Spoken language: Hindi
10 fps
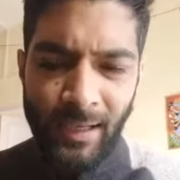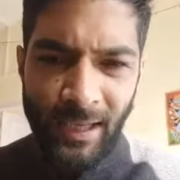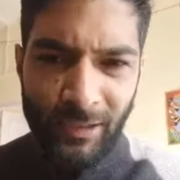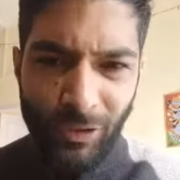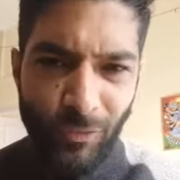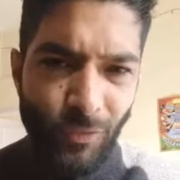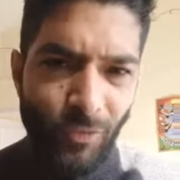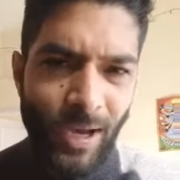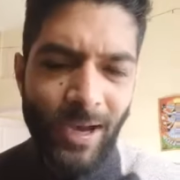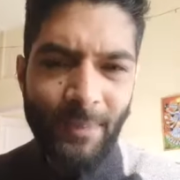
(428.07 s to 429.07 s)
एक तो वो
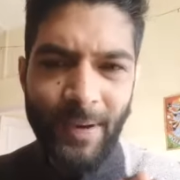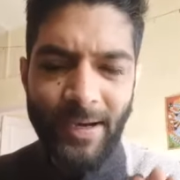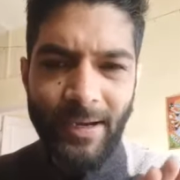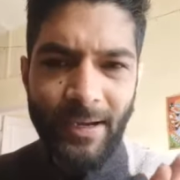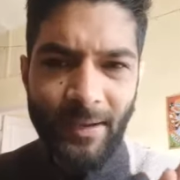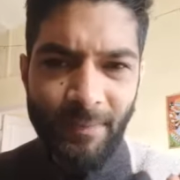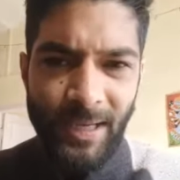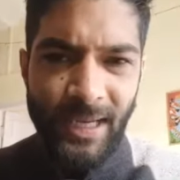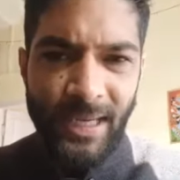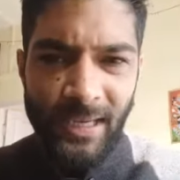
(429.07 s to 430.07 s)
वहां पर
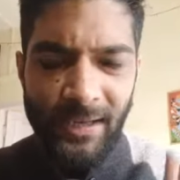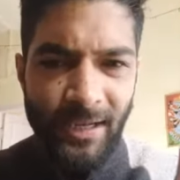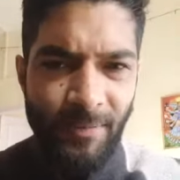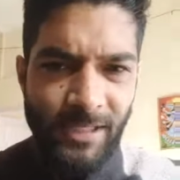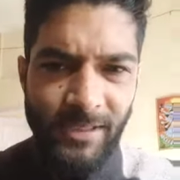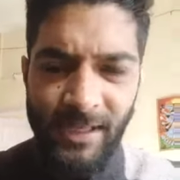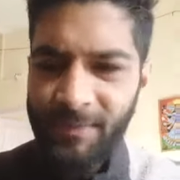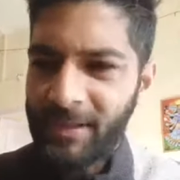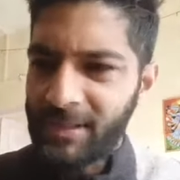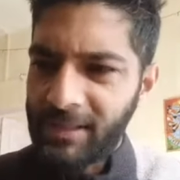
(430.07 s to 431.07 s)
मिले निर्मला
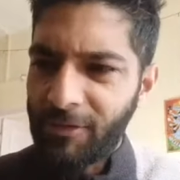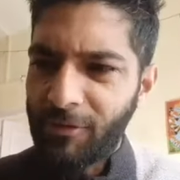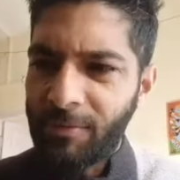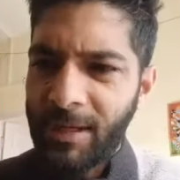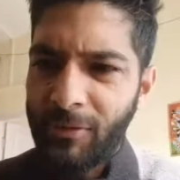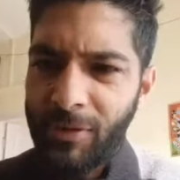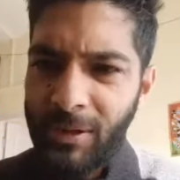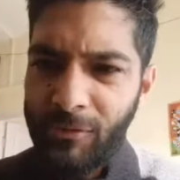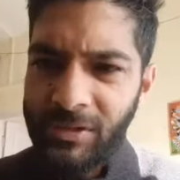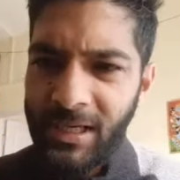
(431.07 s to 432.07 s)
सीतारमन जी से उनमें उन्होंने
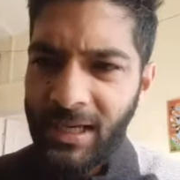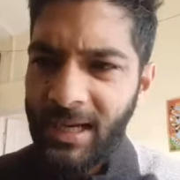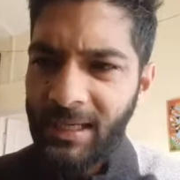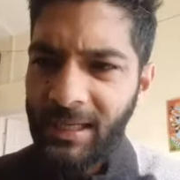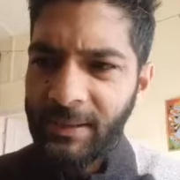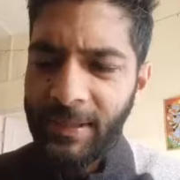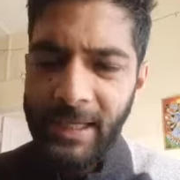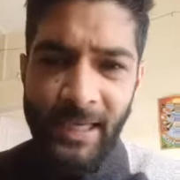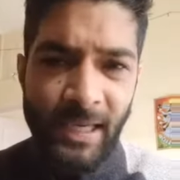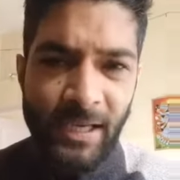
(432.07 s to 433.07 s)
उनसे कहा कि
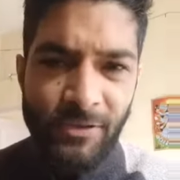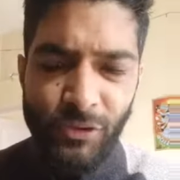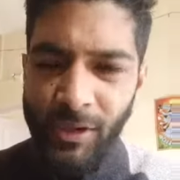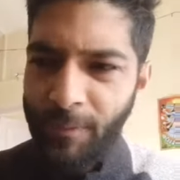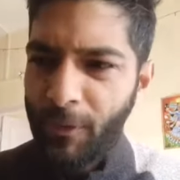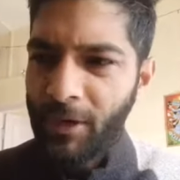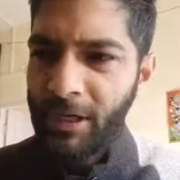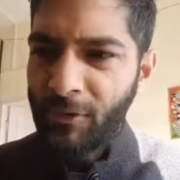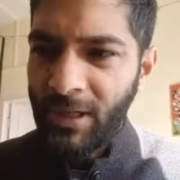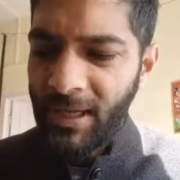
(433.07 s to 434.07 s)
भाई जो इम्पोर्ट
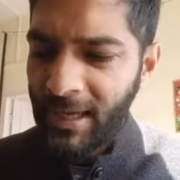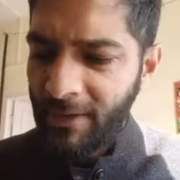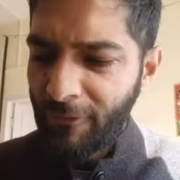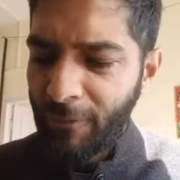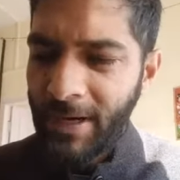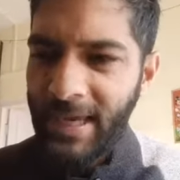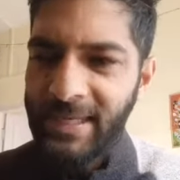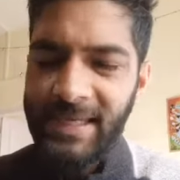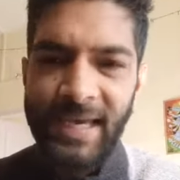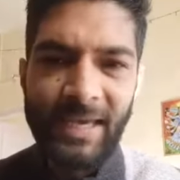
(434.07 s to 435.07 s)
ड्यूटी है वो बढ़ाई
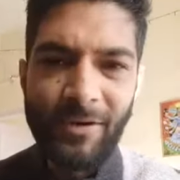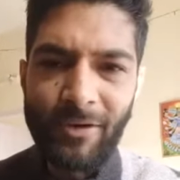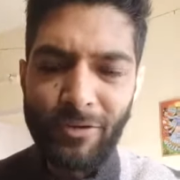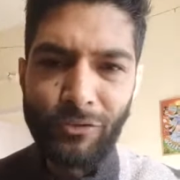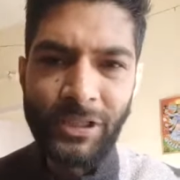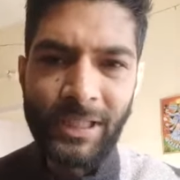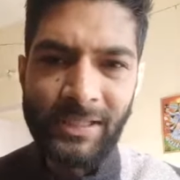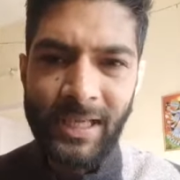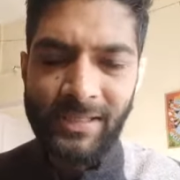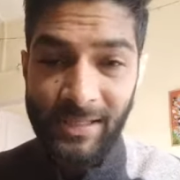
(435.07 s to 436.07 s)
जाए और उसी के
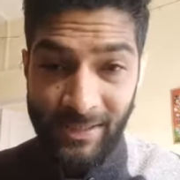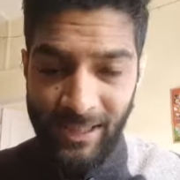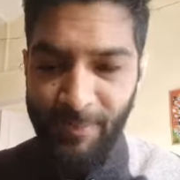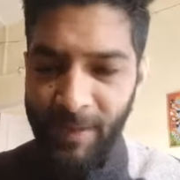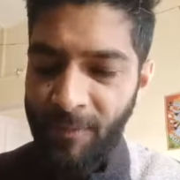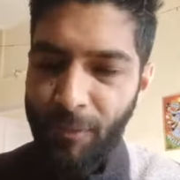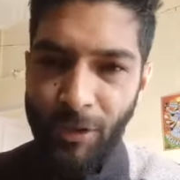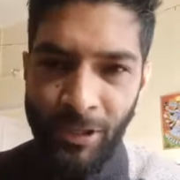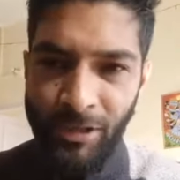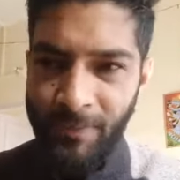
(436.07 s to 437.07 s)
साथ साथ सेब की
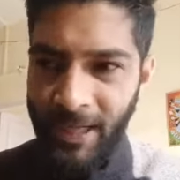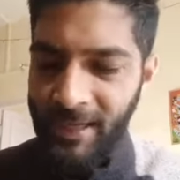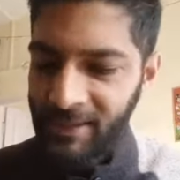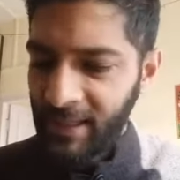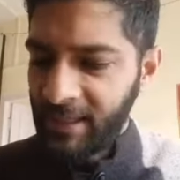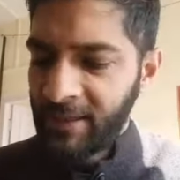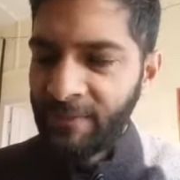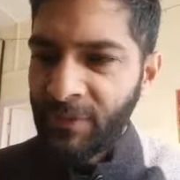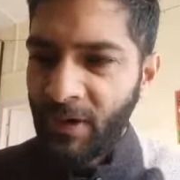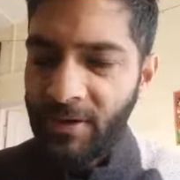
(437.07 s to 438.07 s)
इम्पोर्ट ड्यूटी बढ़ाई जाए
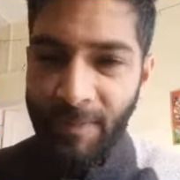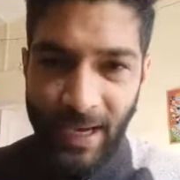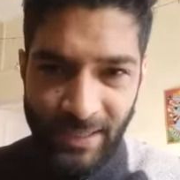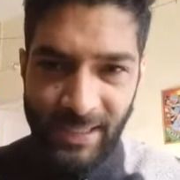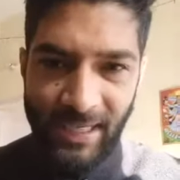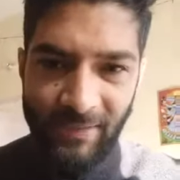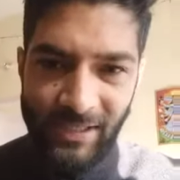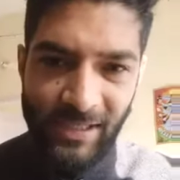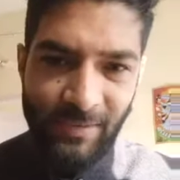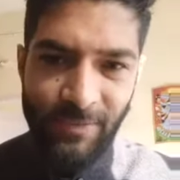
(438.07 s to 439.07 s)
और बाहर से आने वाले
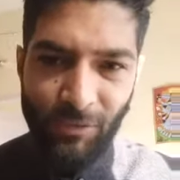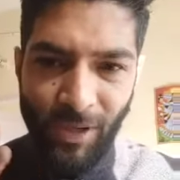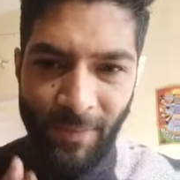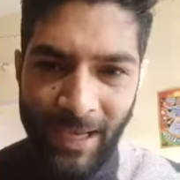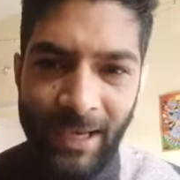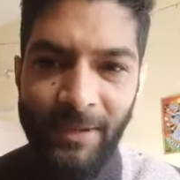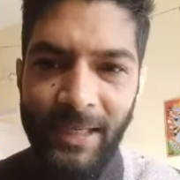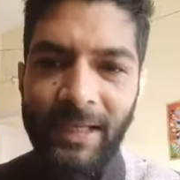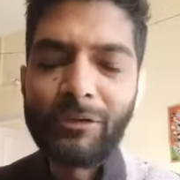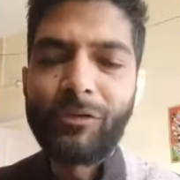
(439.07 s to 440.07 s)
सेब थोड़ा महंगा
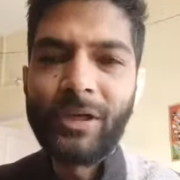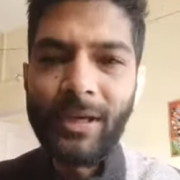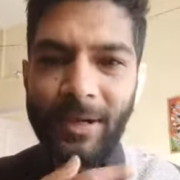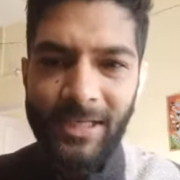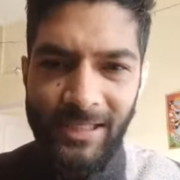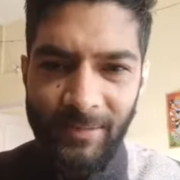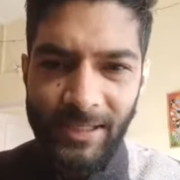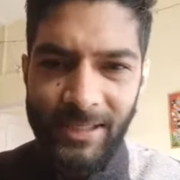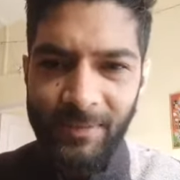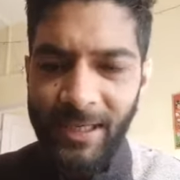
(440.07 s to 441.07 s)
बिकेगा तो ही हमारा सेब
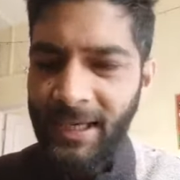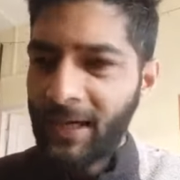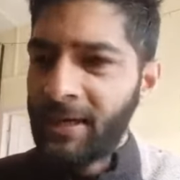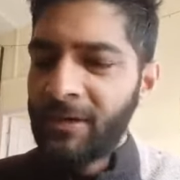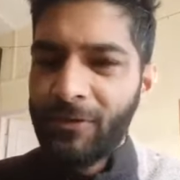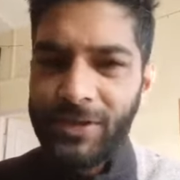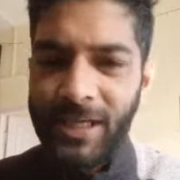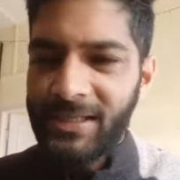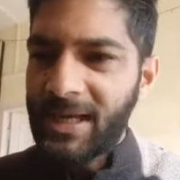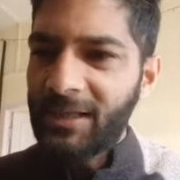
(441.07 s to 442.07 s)
अच्छा बिकेगा उसी
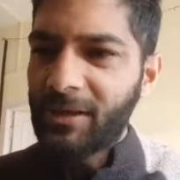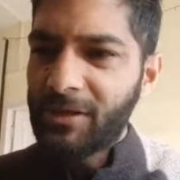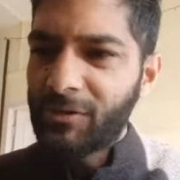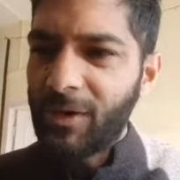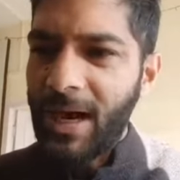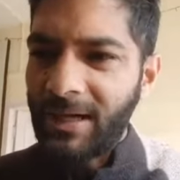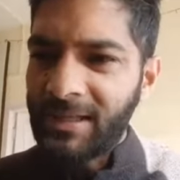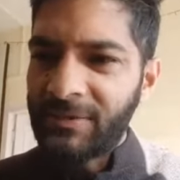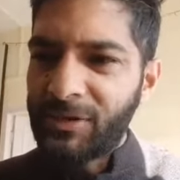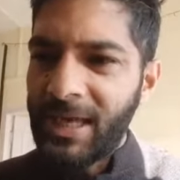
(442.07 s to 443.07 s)
के साथ जो
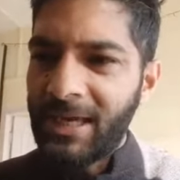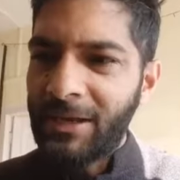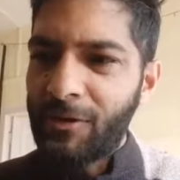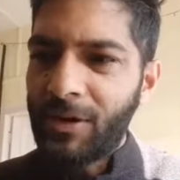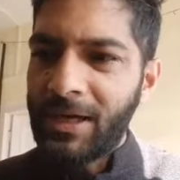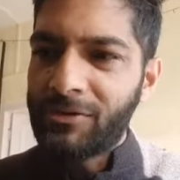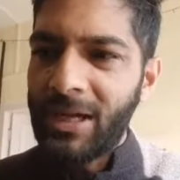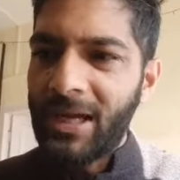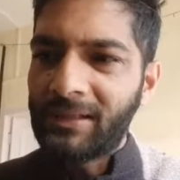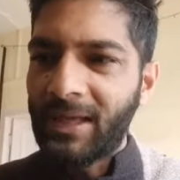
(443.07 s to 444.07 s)
हाटी समुदाय के लोग हैं जो
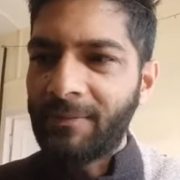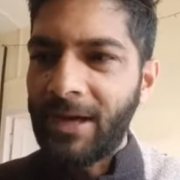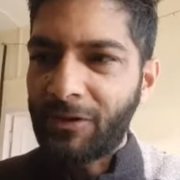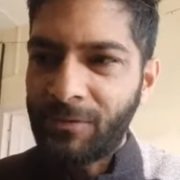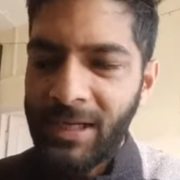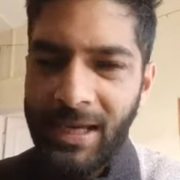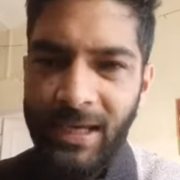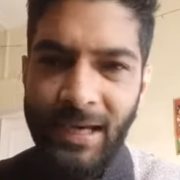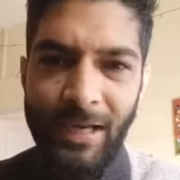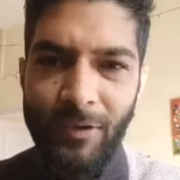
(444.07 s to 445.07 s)
लगातार मां खुमलियां
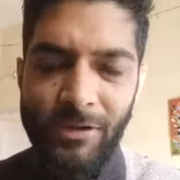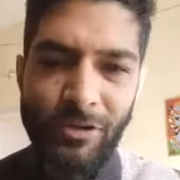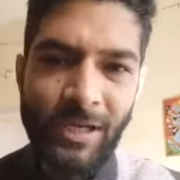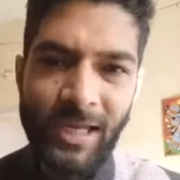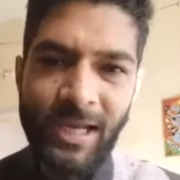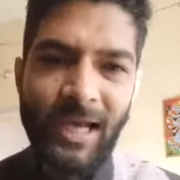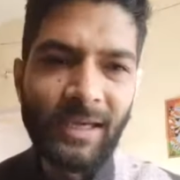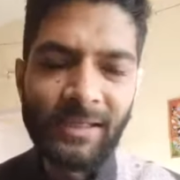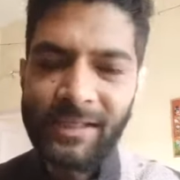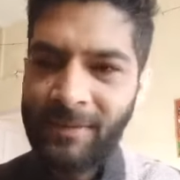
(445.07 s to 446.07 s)
कर रहे हैं और जिन्होंने ये कहा
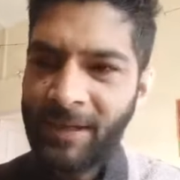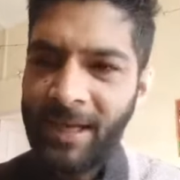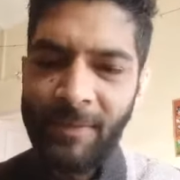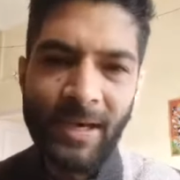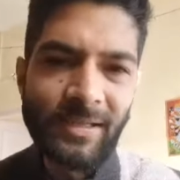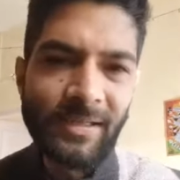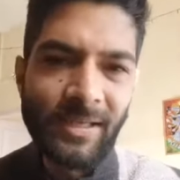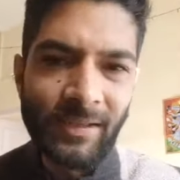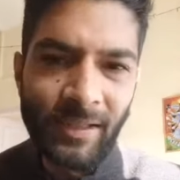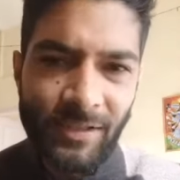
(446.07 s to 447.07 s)
कि छह महीने में अगर
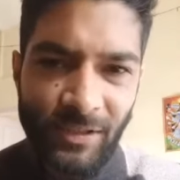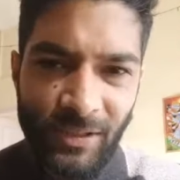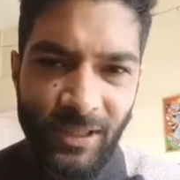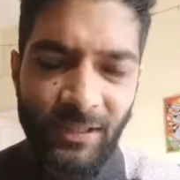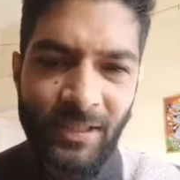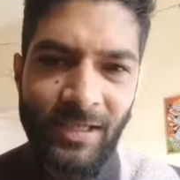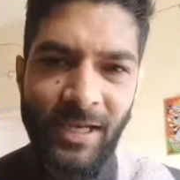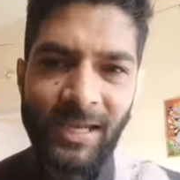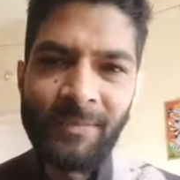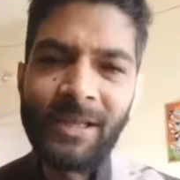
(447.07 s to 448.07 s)
जनजातीय क्षेत्र का दर्जा
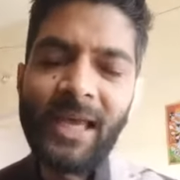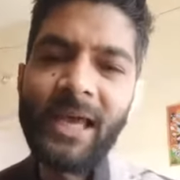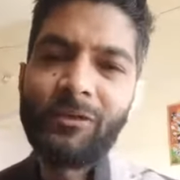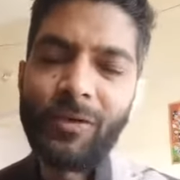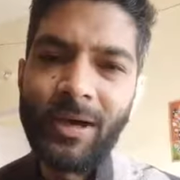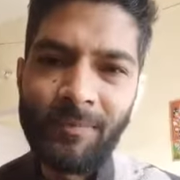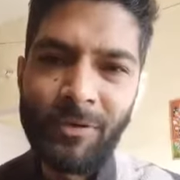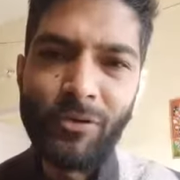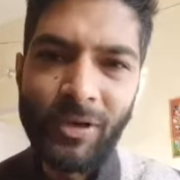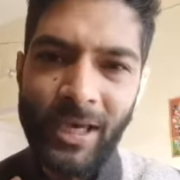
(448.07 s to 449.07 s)
नहीं मिलता है तो हम
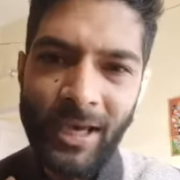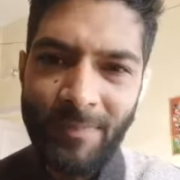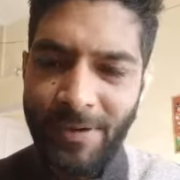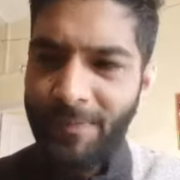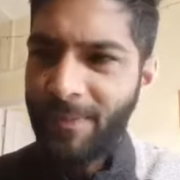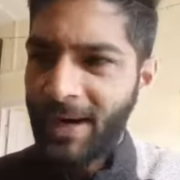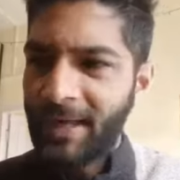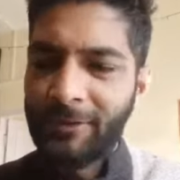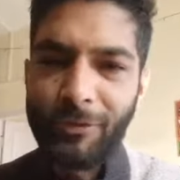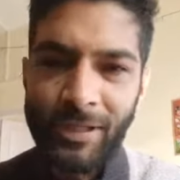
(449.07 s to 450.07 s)
लोग यहां पर बड़ा
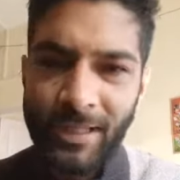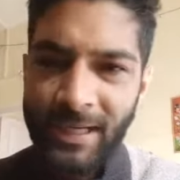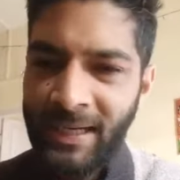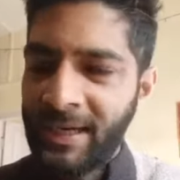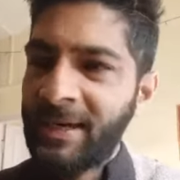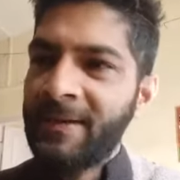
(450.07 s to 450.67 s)
आंदोलन करेंगे